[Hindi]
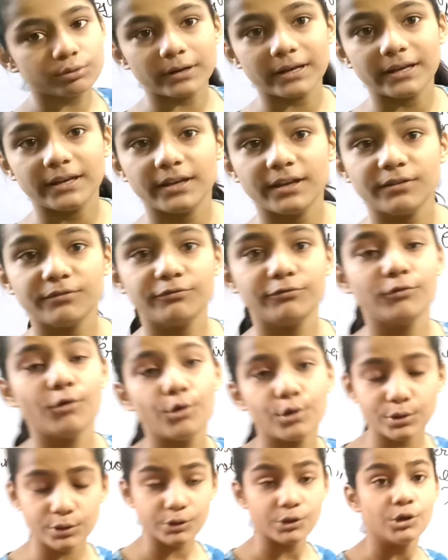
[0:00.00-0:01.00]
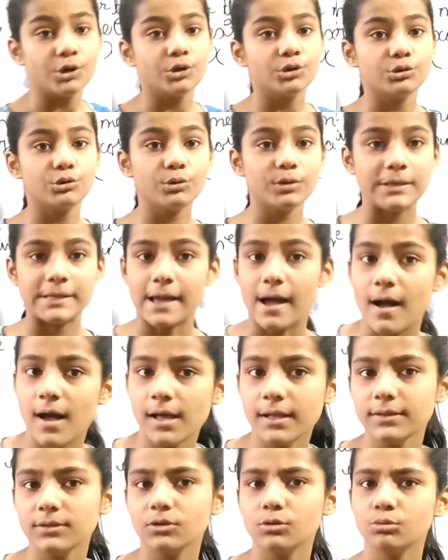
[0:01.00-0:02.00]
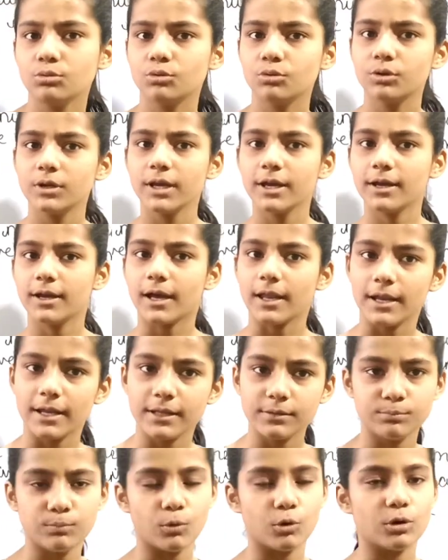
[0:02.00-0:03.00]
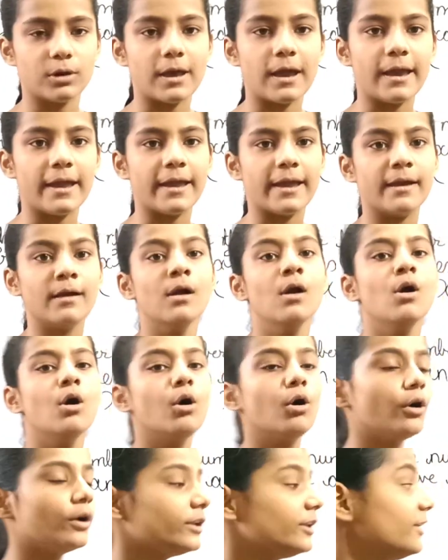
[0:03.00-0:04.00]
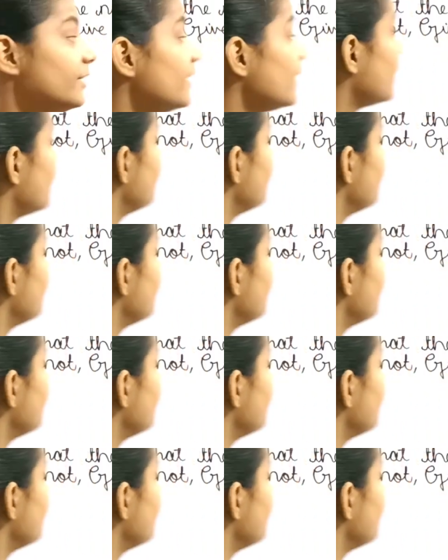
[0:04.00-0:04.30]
ट्वेंटी फोर तो यहाँ तक उन्होंने गलत बोला है और ये